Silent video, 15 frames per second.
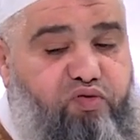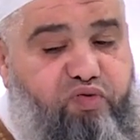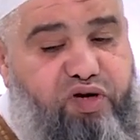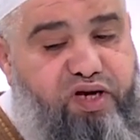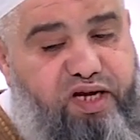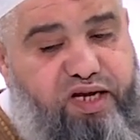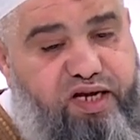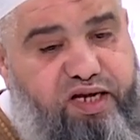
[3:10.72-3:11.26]

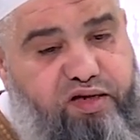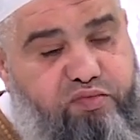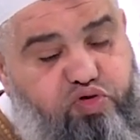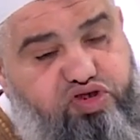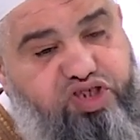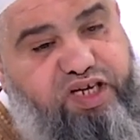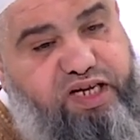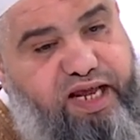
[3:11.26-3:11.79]

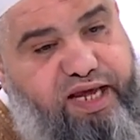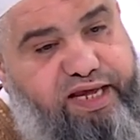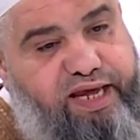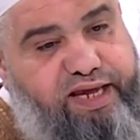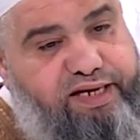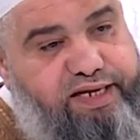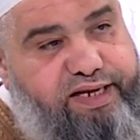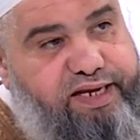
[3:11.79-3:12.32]
والمشكلة
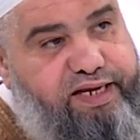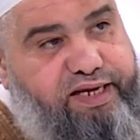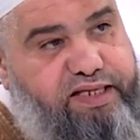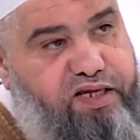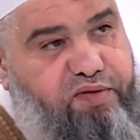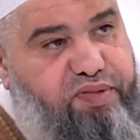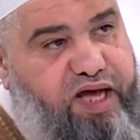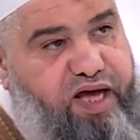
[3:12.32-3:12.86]
يعني
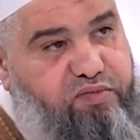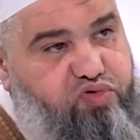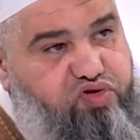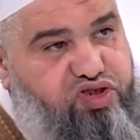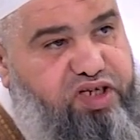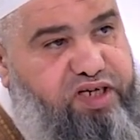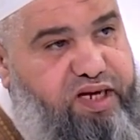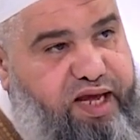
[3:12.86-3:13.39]
تبقى
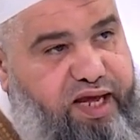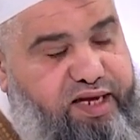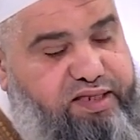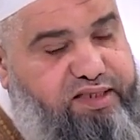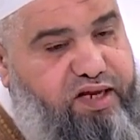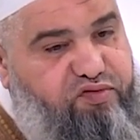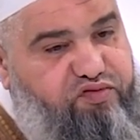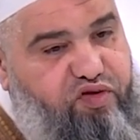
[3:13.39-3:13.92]
مشكلة
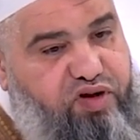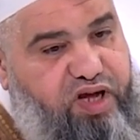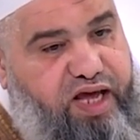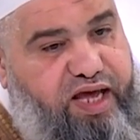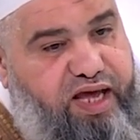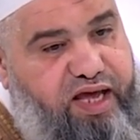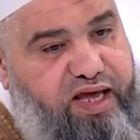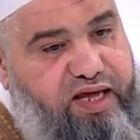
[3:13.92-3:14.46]
عند
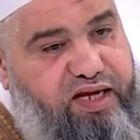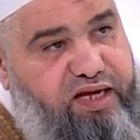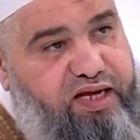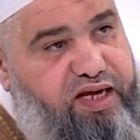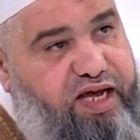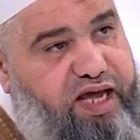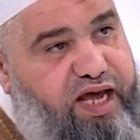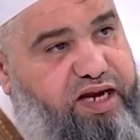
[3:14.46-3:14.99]
الفقهاء
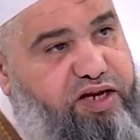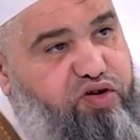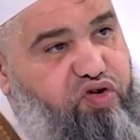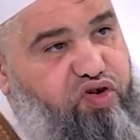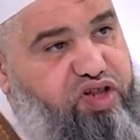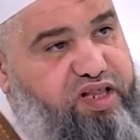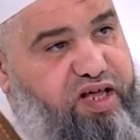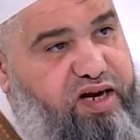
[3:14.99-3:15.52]
هل
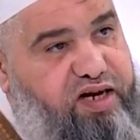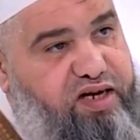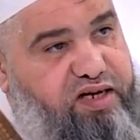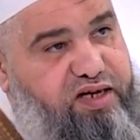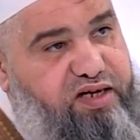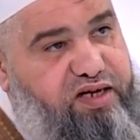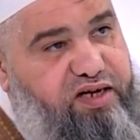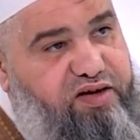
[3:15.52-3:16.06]
يعذر
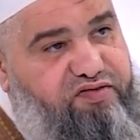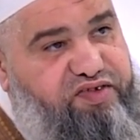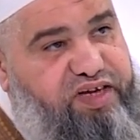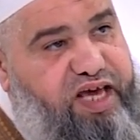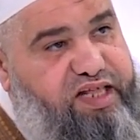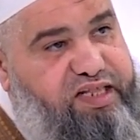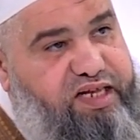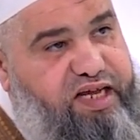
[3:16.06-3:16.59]

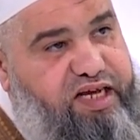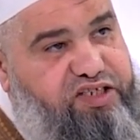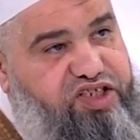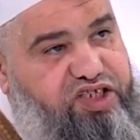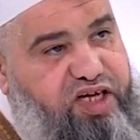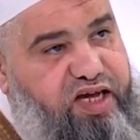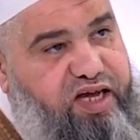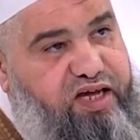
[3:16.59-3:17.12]
في هذه
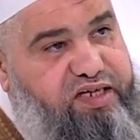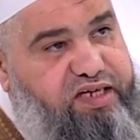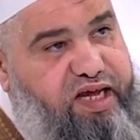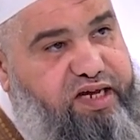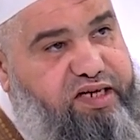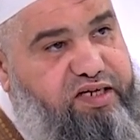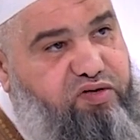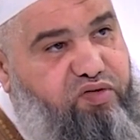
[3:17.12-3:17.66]
الأشياء
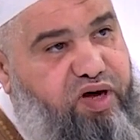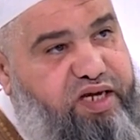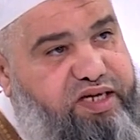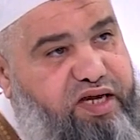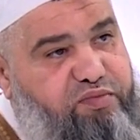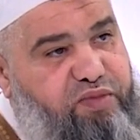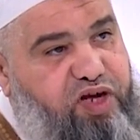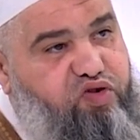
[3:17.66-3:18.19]
يعني
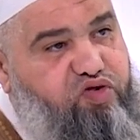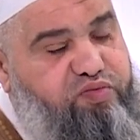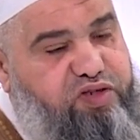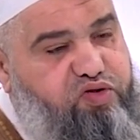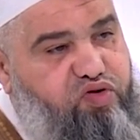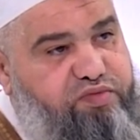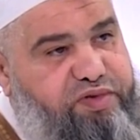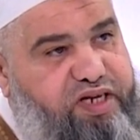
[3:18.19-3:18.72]
وهي
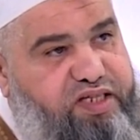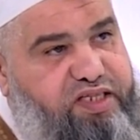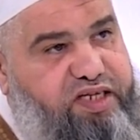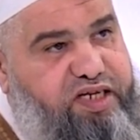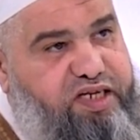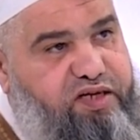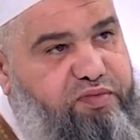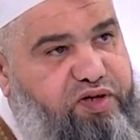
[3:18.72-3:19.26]
معلومة من
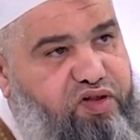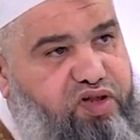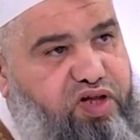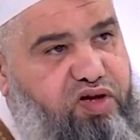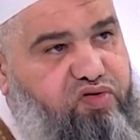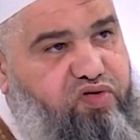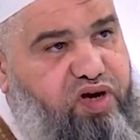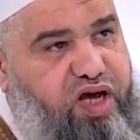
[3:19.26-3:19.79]
الدين
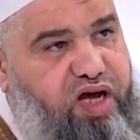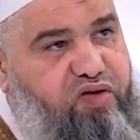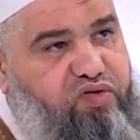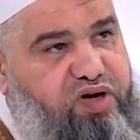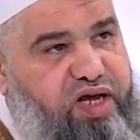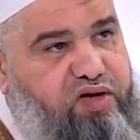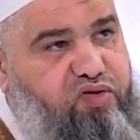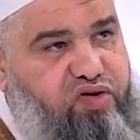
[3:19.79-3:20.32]
بالضرورة أو
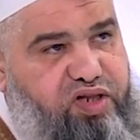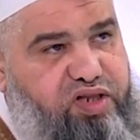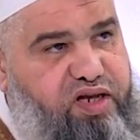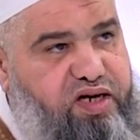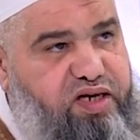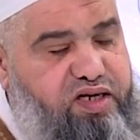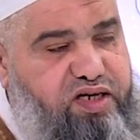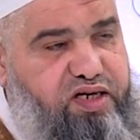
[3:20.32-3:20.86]
لا
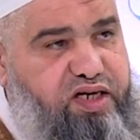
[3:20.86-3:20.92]
يعذر